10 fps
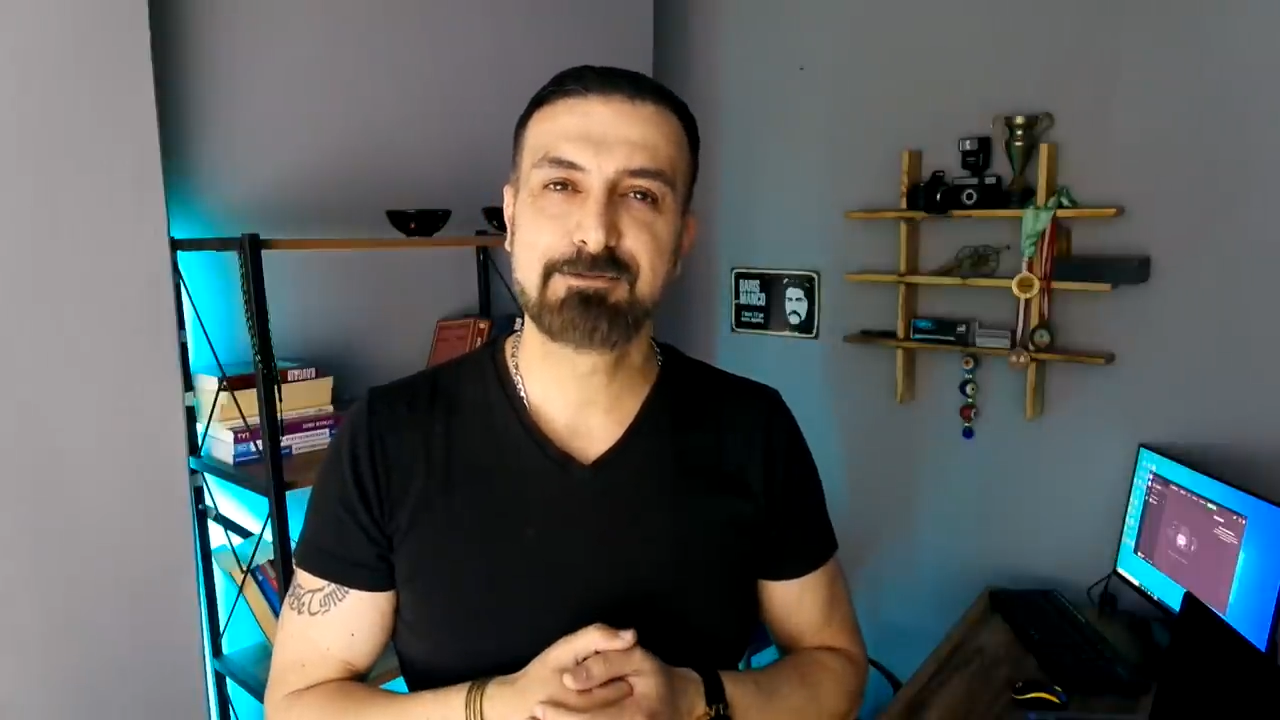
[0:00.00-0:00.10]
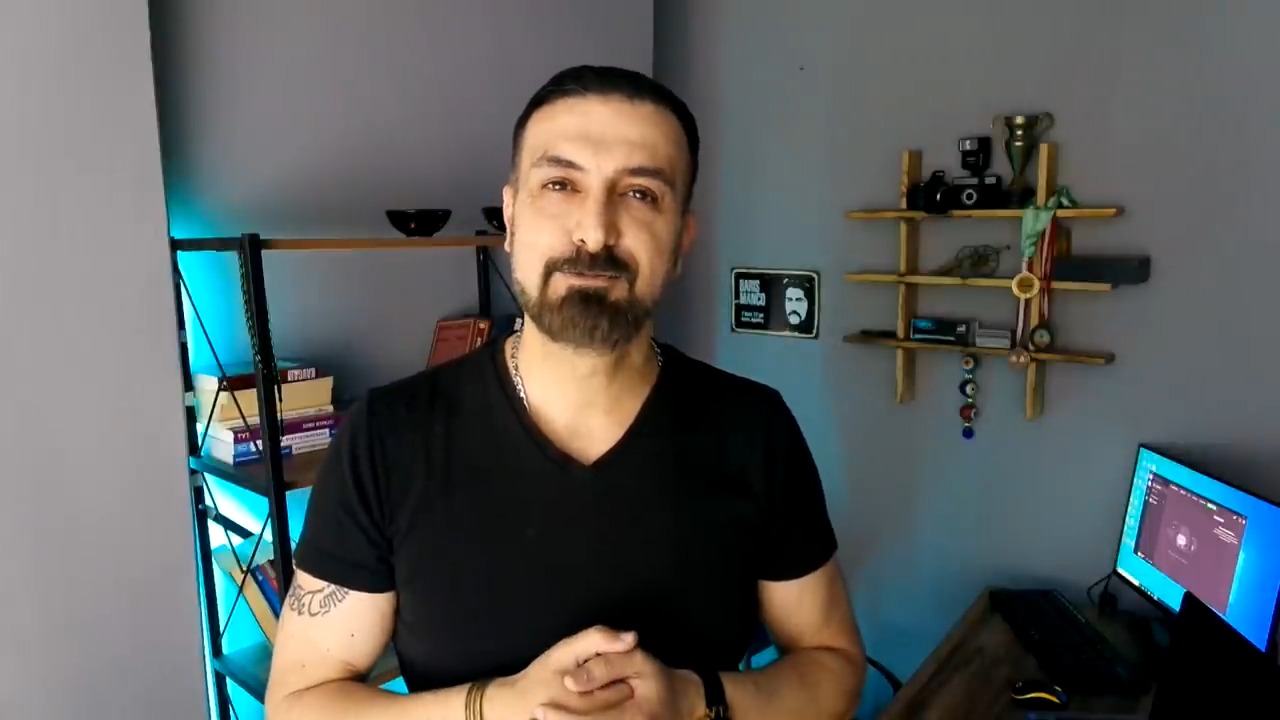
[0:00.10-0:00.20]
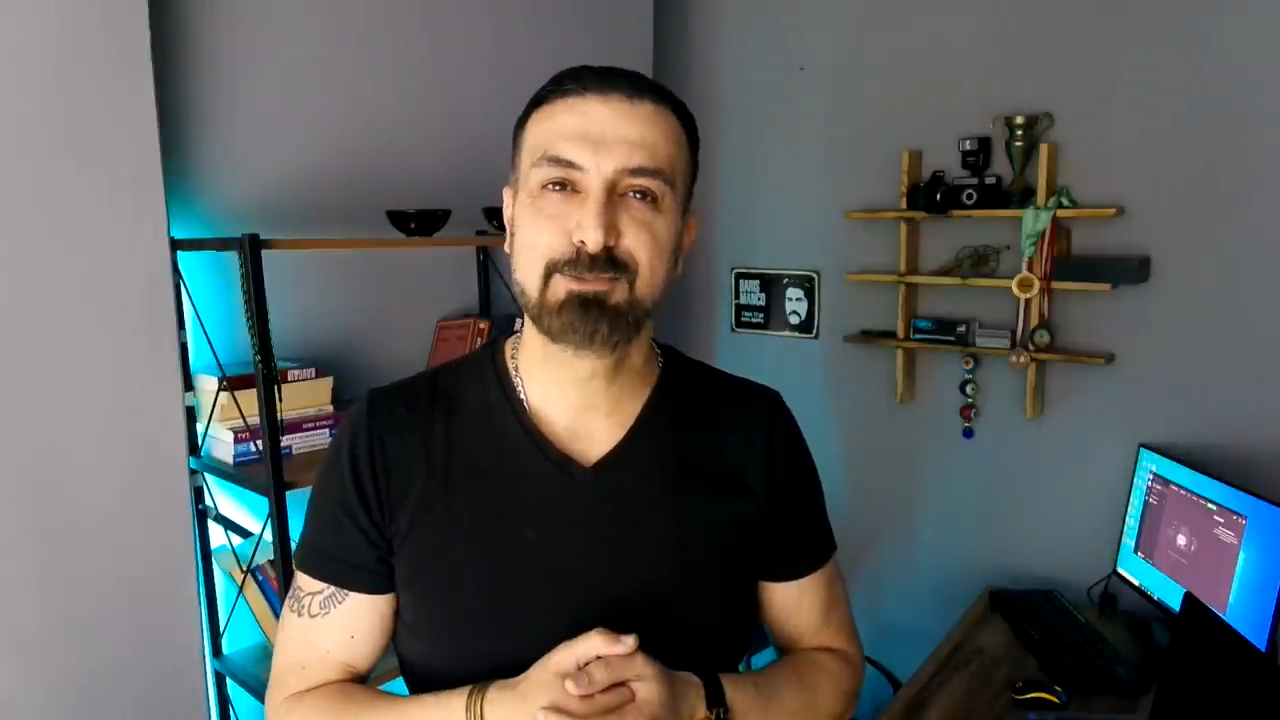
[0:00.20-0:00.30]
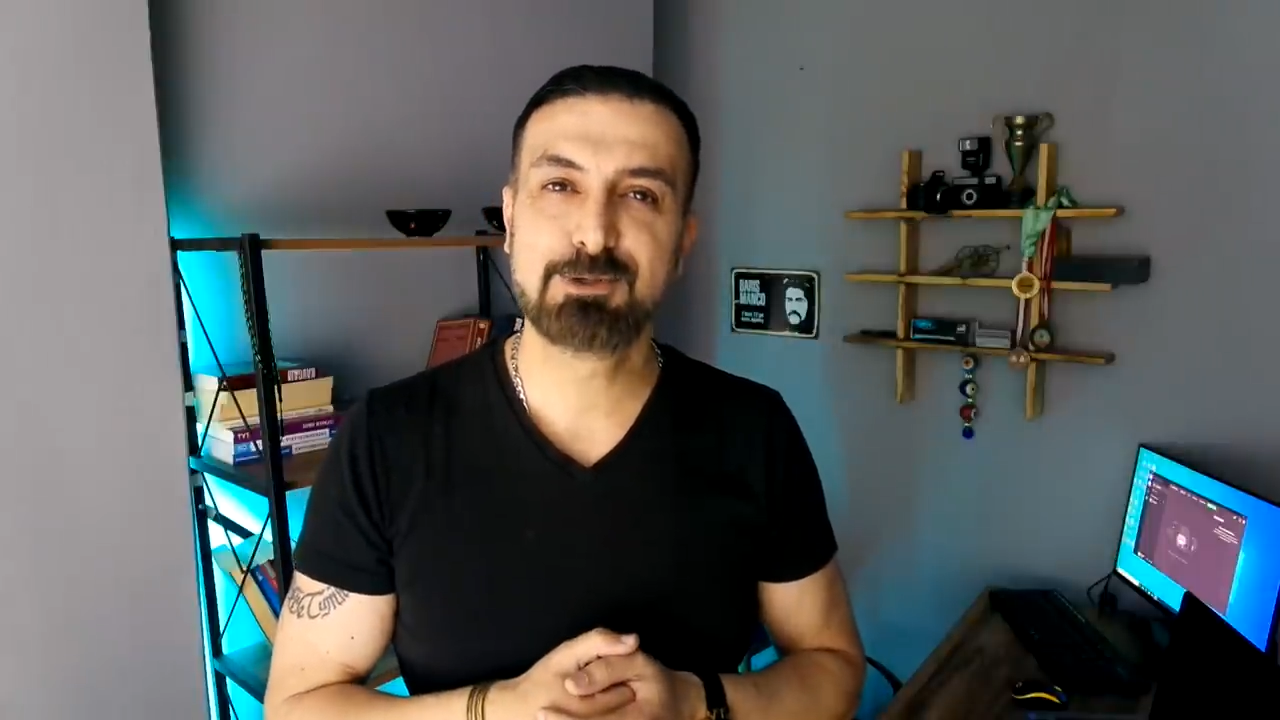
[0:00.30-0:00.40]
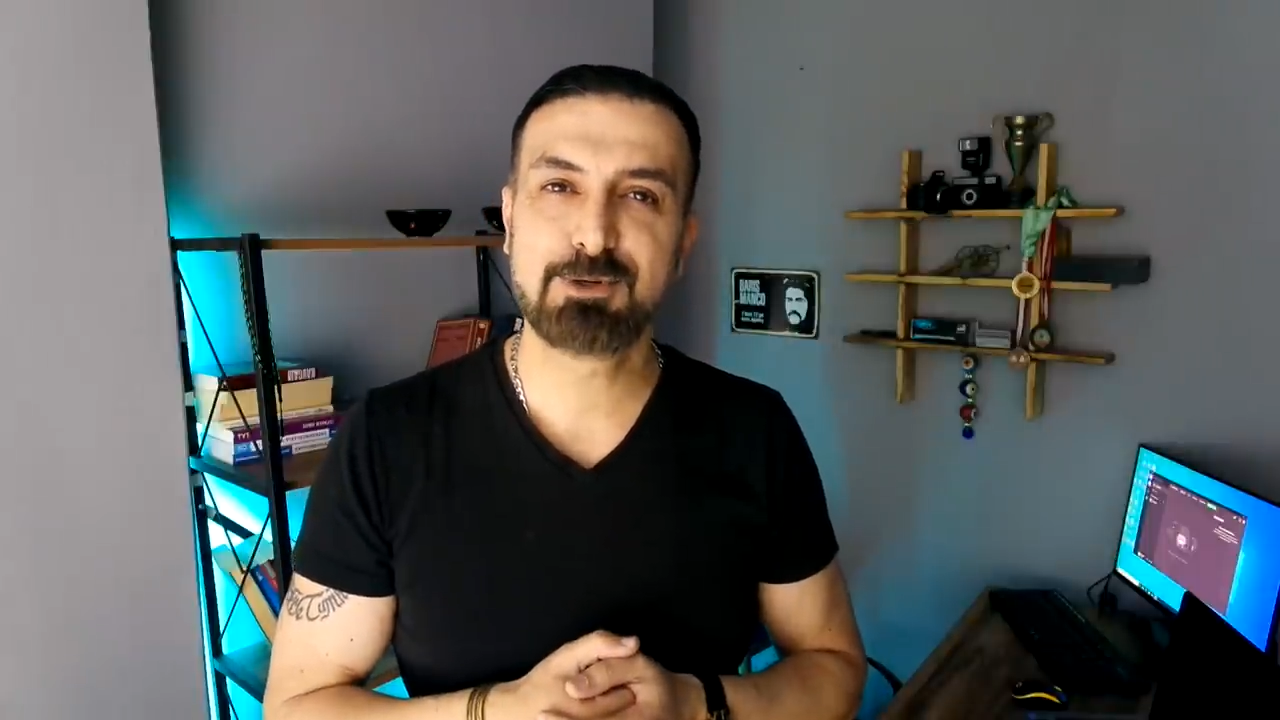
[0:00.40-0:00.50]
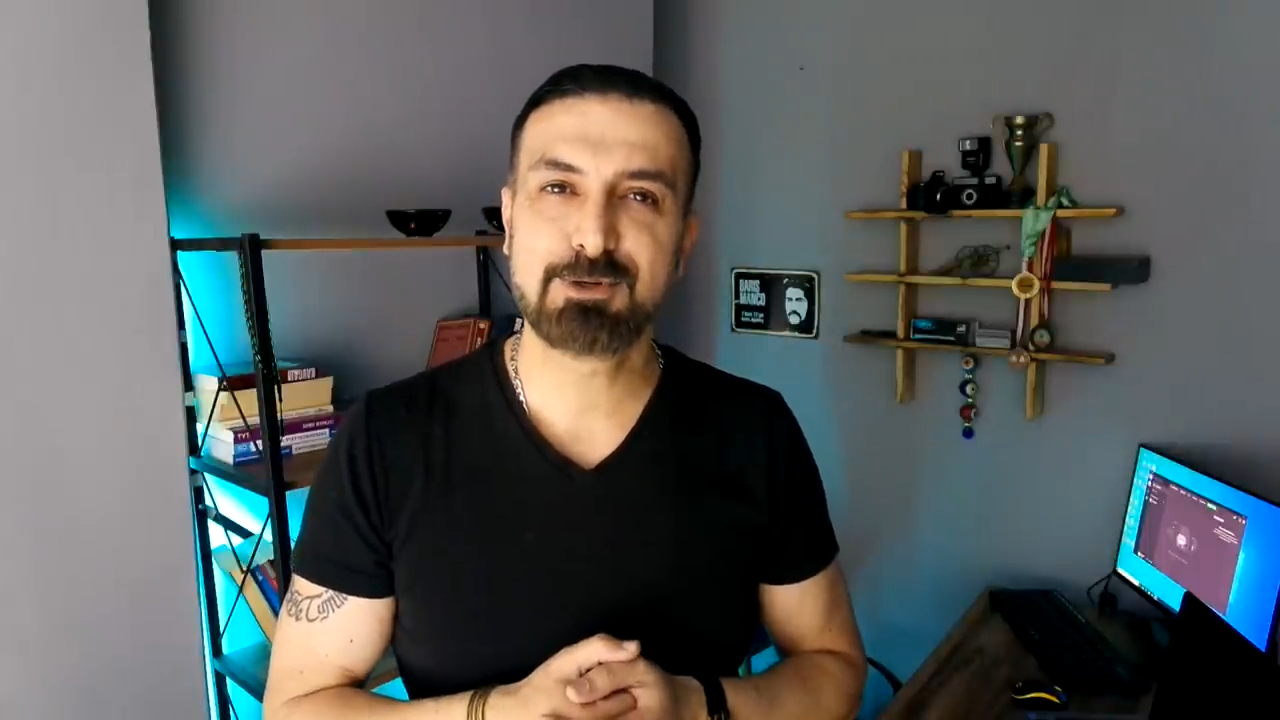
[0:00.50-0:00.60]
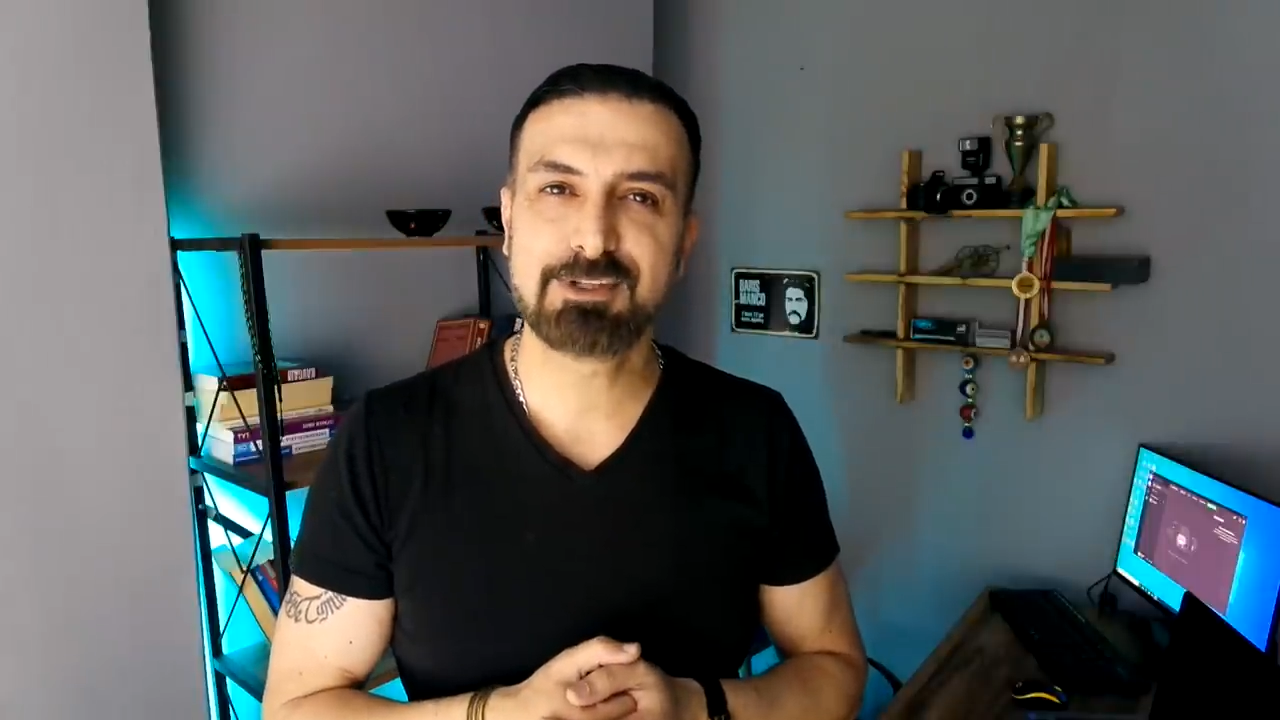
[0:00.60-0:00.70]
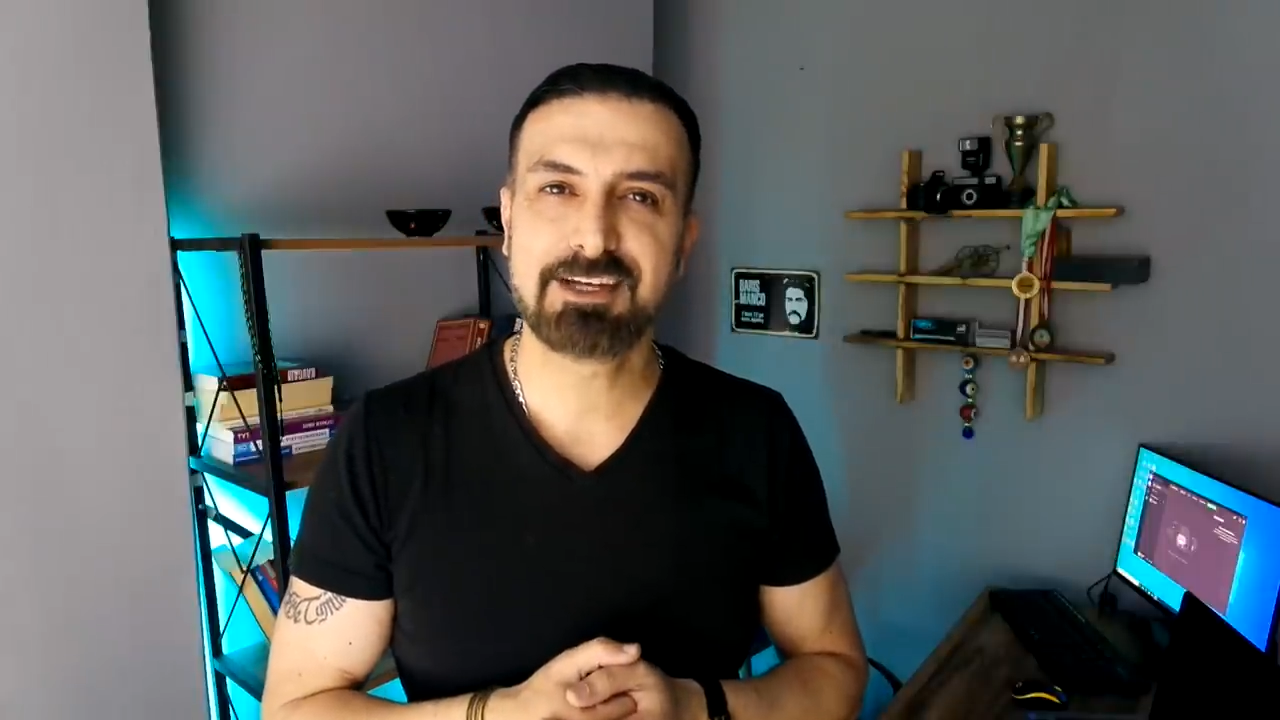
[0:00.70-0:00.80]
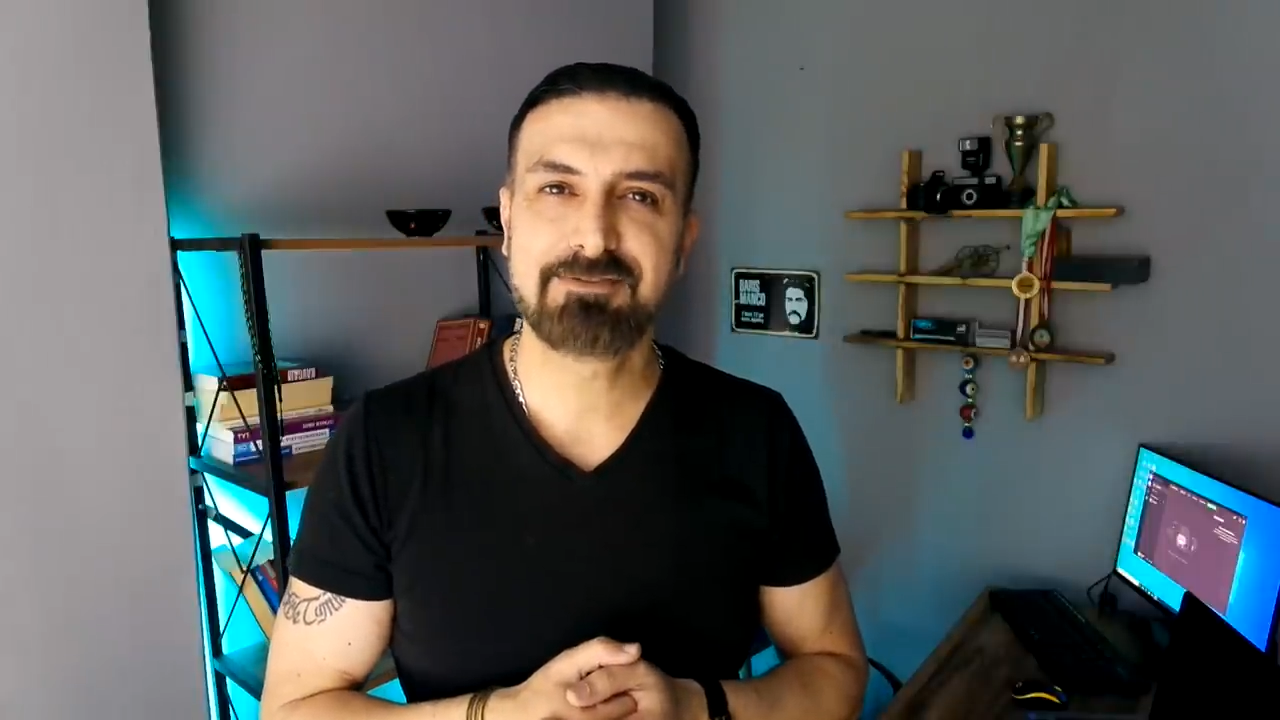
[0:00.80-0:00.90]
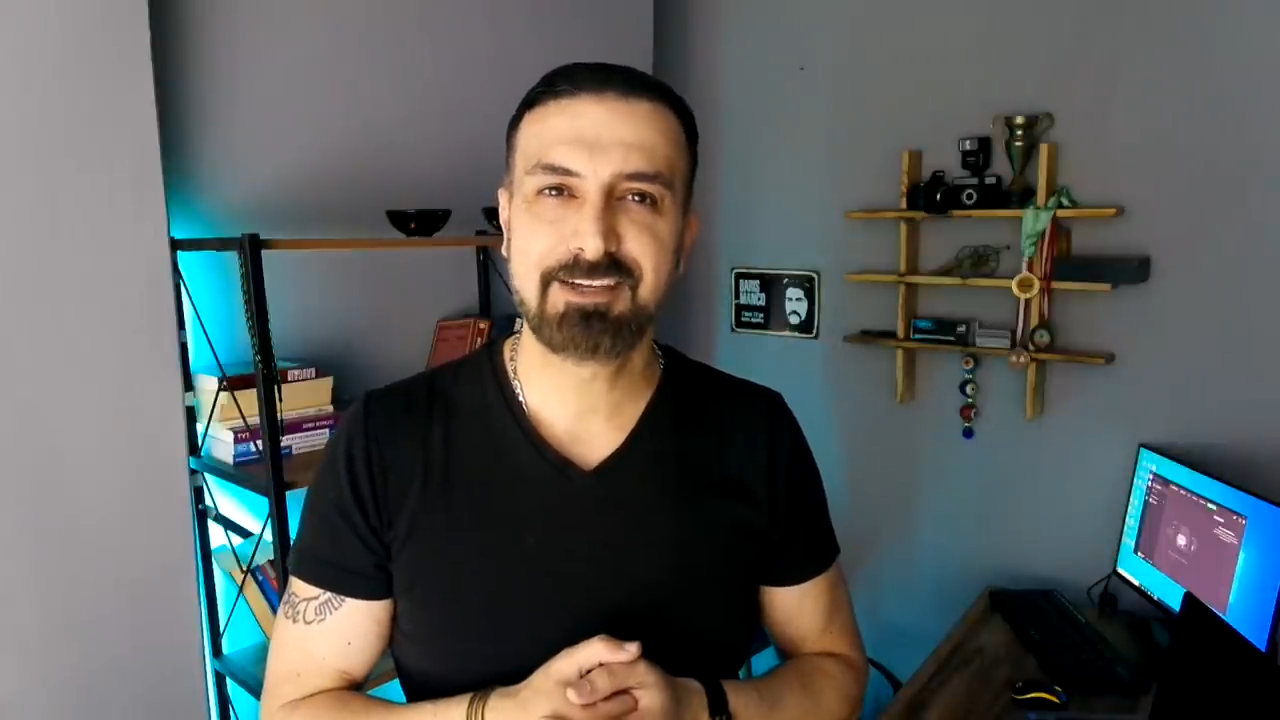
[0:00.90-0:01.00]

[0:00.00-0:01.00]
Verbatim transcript: bu konuda